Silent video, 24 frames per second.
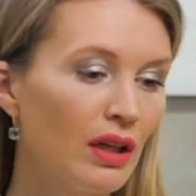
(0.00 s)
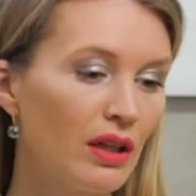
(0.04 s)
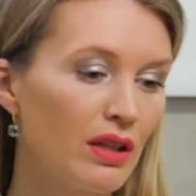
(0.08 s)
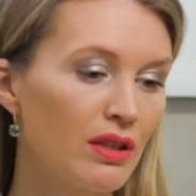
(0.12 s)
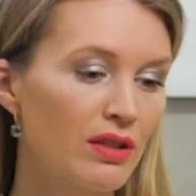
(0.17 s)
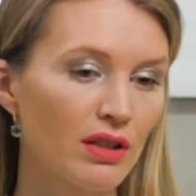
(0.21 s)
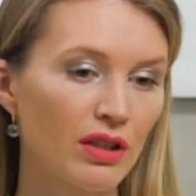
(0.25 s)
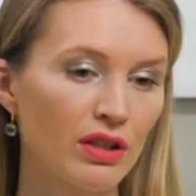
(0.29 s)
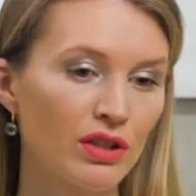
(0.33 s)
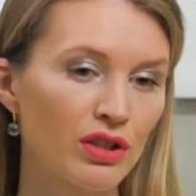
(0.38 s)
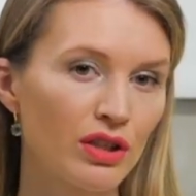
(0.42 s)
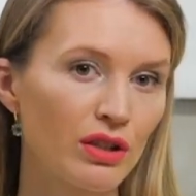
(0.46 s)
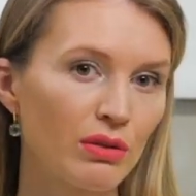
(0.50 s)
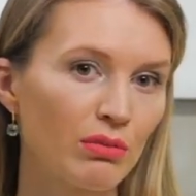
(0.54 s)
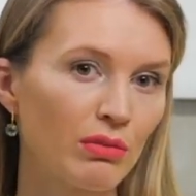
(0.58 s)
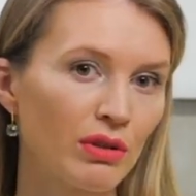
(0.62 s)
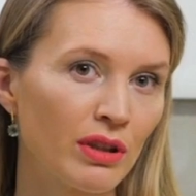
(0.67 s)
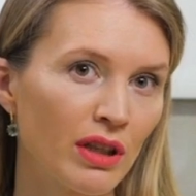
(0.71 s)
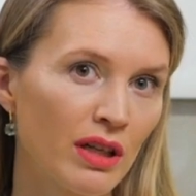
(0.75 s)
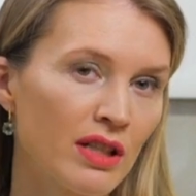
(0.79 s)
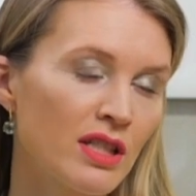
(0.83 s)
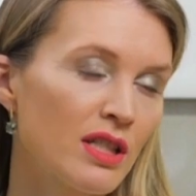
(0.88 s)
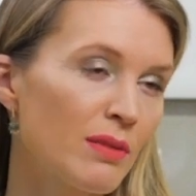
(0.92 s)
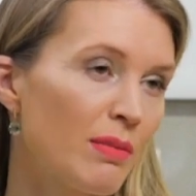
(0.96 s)
И,
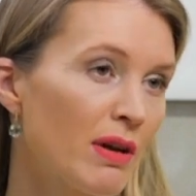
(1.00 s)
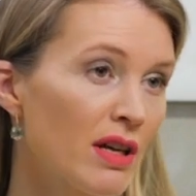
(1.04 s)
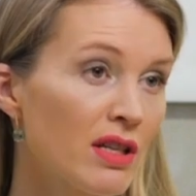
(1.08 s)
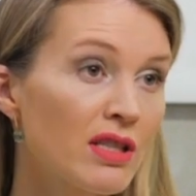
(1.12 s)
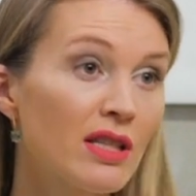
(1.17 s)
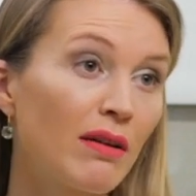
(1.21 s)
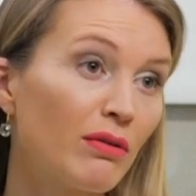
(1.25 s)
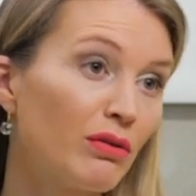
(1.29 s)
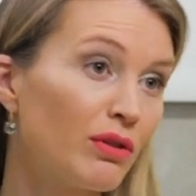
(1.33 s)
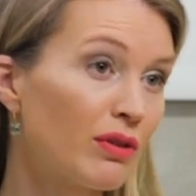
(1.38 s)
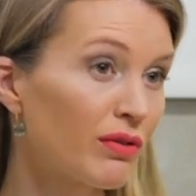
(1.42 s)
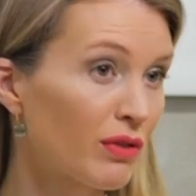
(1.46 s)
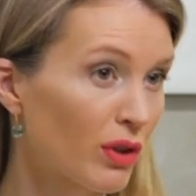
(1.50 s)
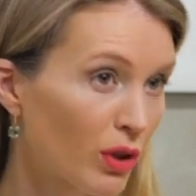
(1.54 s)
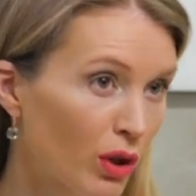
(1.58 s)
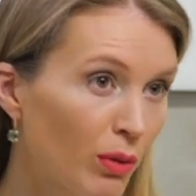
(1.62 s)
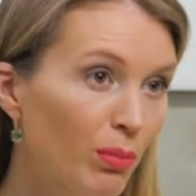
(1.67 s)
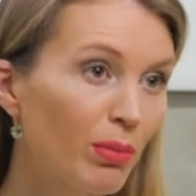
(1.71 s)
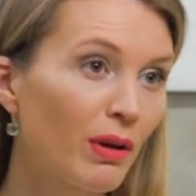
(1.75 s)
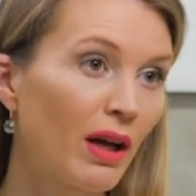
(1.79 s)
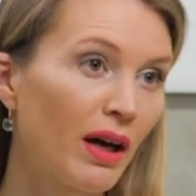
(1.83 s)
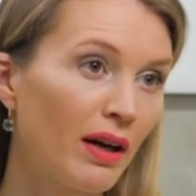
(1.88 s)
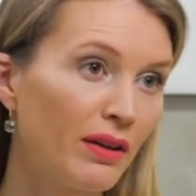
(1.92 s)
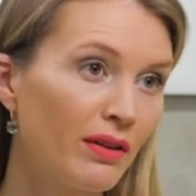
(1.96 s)
скажем, я себя ставлю на
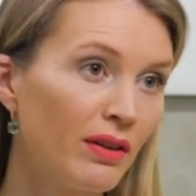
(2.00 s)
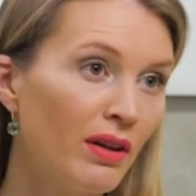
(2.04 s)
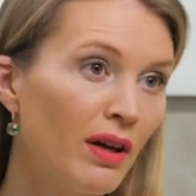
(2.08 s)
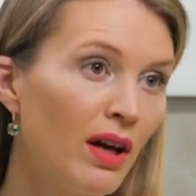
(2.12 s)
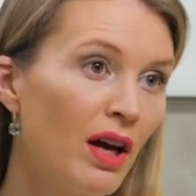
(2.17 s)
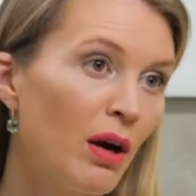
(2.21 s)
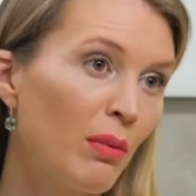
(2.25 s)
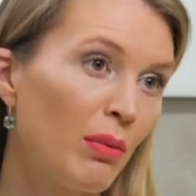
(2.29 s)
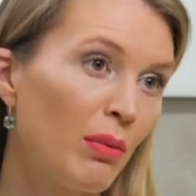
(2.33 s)
второй план.